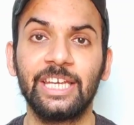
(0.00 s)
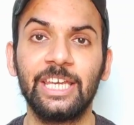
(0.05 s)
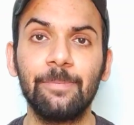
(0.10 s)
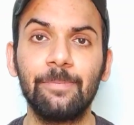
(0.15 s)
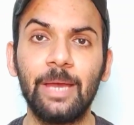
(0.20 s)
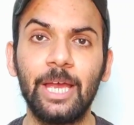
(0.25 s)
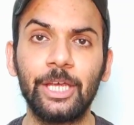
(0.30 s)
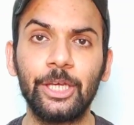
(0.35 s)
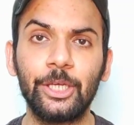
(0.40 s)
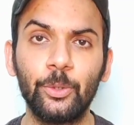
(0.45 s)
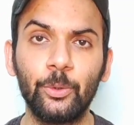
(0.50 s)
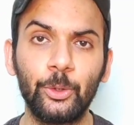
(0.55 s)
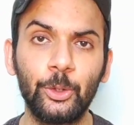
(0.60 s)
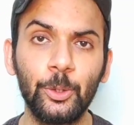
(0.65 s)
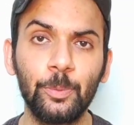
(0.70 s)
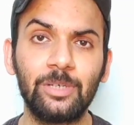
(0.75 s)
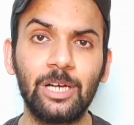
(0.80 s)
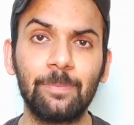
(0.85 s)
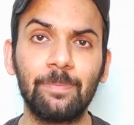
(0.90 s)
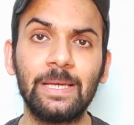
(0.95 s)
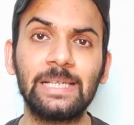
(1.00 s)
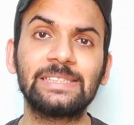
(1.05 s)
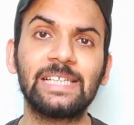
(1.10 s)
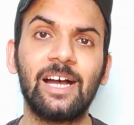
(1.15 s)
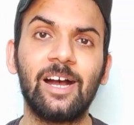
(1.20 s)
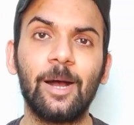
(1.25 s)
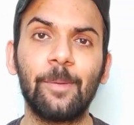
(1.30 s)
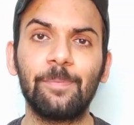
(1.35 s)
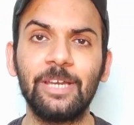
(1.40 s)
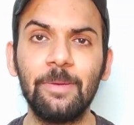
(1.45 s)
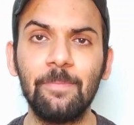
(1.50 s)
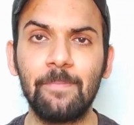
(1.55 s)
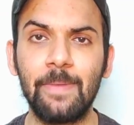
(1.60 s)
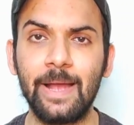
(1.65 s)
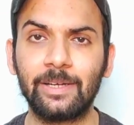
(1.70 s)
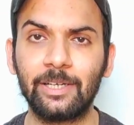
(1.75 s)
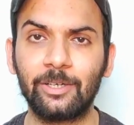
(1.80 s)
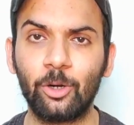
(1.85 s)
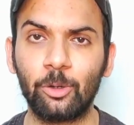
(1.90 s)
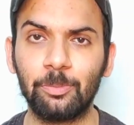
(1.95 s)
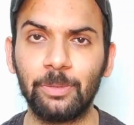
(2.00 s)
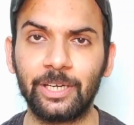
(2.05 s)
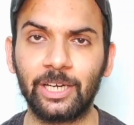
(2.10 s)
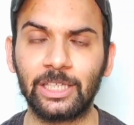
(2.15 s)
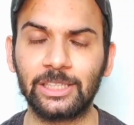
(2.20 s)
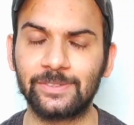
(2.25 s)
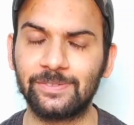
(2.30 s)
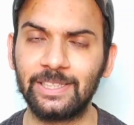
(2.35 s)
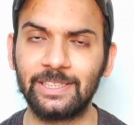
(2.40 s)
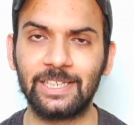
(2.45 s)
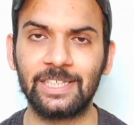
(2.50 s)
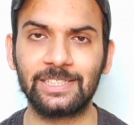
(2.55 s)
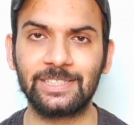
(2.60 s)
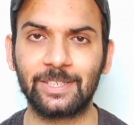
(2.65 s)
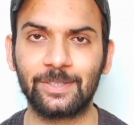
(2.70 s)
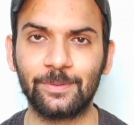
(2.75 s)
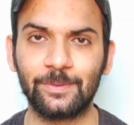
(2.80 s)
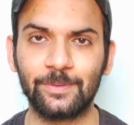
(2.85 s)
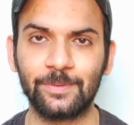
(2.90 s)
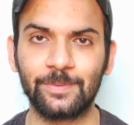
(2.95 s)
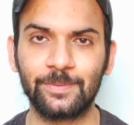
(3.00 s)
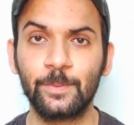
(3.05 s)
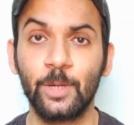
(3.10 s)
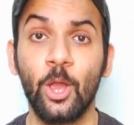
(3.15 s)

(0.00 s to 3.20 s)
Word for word: कि मैं यूट्यूब का पैसा अपने बैंक अकाउंट में ट्रांसफ़र कर सकूँ